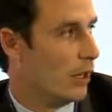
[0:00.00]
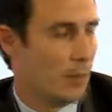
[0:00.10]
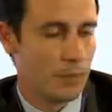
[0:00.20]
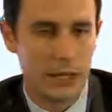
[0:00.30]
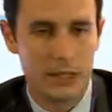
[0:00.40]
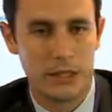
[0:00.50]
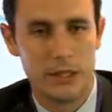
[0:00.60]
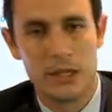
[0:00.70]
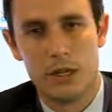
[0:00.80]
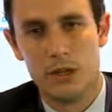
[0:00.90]
à parler
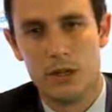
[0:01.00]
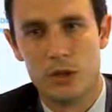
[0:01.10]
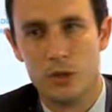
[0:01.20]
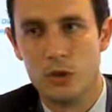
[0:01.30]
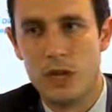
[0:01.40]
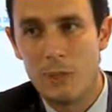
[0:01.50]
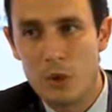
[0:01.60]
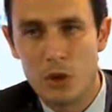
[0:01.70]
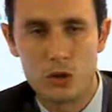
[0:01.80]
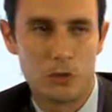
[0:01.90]
euh, de
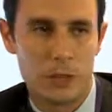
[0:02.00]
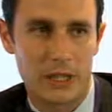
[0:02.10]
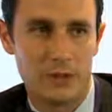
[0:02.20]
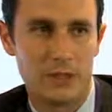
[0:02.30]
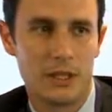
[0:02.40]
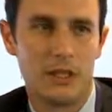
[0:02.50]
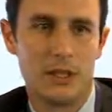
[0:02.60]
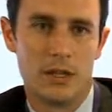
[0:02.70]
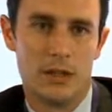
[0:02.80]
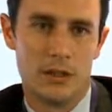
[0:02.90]
l'apport du privé
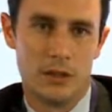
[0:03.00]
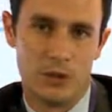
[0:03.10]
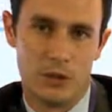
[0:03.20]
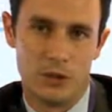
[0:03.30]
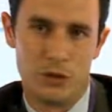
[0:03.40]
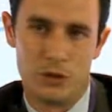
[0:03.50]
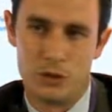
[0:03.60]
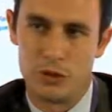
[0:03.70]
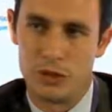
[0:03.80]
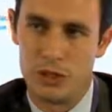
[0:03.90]
euh,
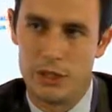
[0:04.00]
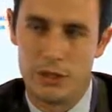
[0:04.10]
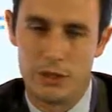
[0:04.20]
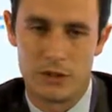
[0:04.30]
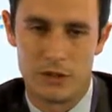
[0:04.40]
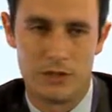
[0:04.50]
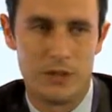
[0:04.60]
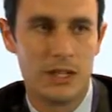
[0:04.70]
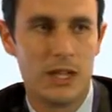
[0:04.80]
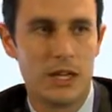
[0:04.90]
dans, ces
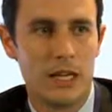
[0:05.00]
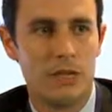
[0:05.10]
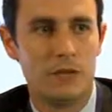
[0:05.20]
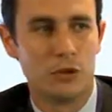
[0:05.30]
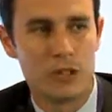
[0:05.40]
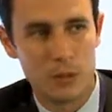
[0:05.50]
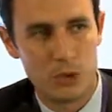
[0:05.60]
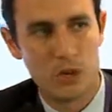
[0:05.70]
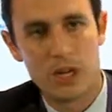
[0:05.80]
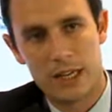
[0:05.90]
villes, il faut
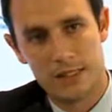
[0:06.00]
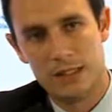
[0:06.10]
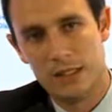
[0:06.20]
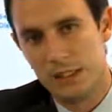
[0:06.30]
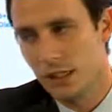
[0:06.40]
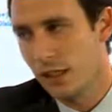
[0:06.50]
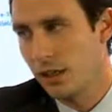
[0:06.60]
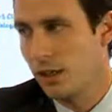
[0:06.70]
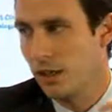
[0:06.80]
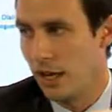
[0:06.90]
d'abord
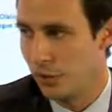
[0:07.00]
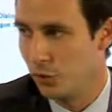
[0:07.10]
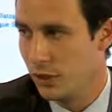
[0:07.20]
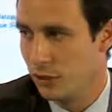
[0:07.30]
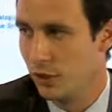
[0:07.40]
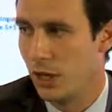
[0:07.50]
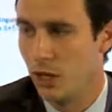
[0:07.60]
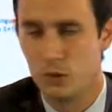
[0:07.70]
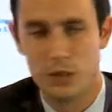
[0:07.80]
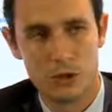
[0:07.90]
assainir à ce
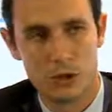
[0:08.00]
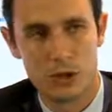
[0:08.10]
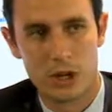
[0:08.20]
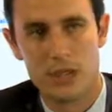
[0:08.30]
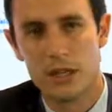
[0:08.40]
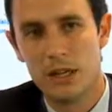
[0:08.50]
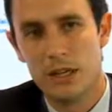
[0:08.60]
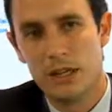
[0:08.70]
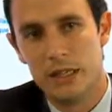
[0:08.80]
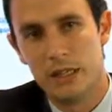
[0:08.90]
niveau-là, au niveau local,
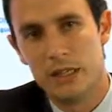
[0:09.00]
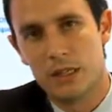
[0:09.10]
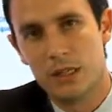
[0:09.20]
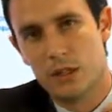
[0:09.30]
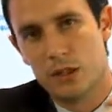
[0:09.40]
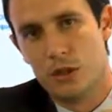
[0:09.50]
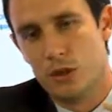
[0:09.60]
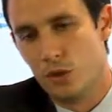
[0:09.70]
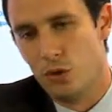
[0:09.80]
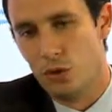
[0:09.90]
et
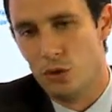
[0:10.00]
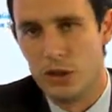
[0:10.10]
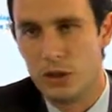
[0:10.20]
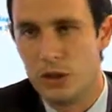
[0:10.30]
euh,